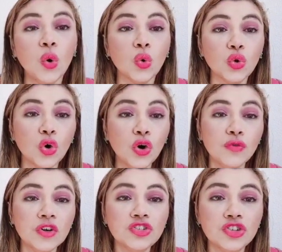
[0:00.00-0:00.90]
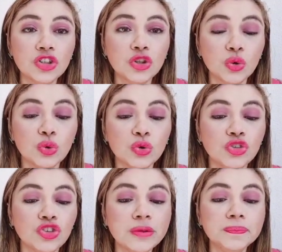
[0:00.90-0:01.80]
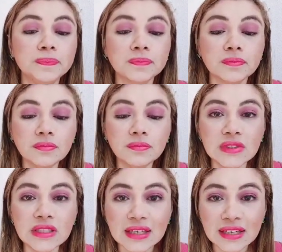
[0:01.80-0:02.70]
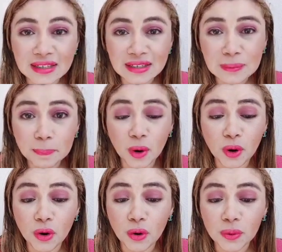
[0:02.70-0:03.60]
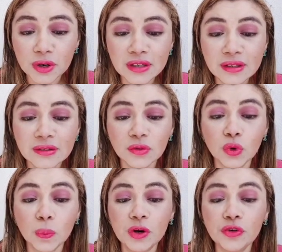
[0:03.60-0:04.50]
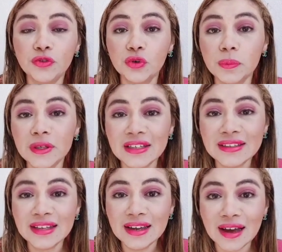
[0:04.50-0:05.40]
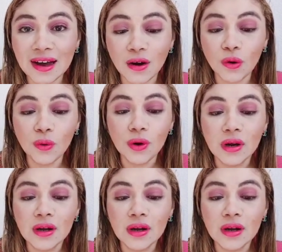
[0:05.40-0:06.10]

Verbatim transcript: O novo Atitude Girl Power, o perfume ideal